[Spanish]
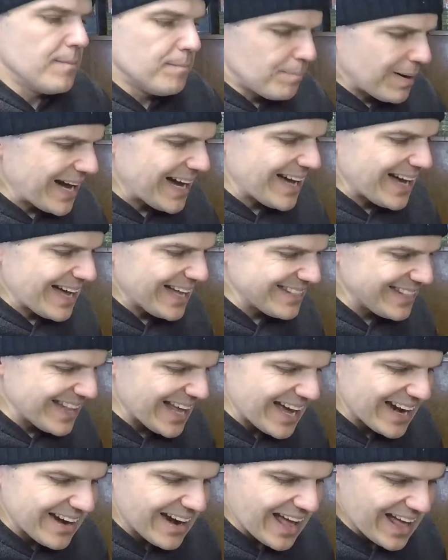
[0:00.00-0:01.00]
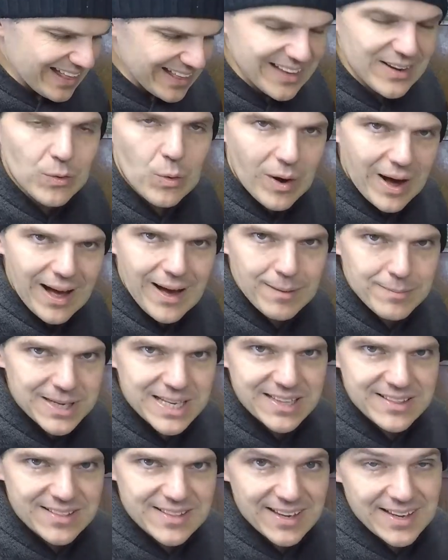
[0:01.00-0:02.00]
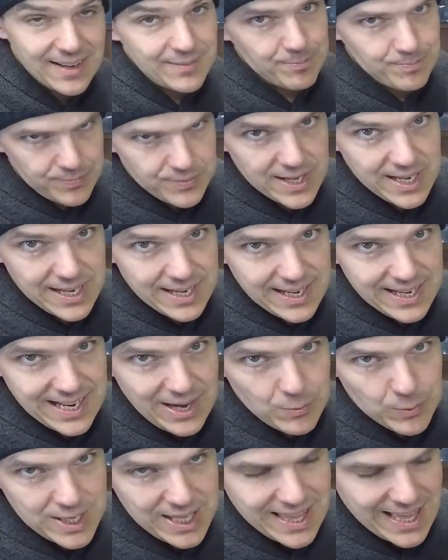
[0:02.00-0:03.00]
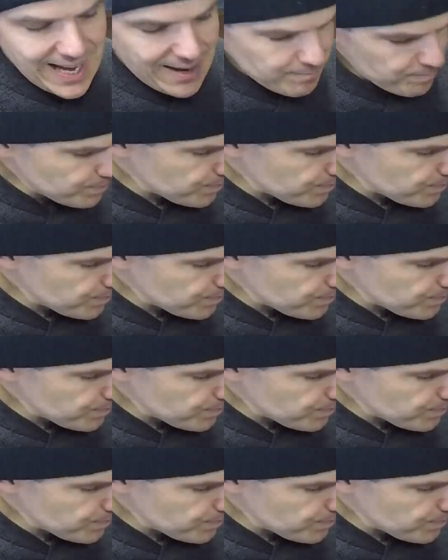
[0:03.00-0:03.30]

va a andar adecuadamente eh, la unidad.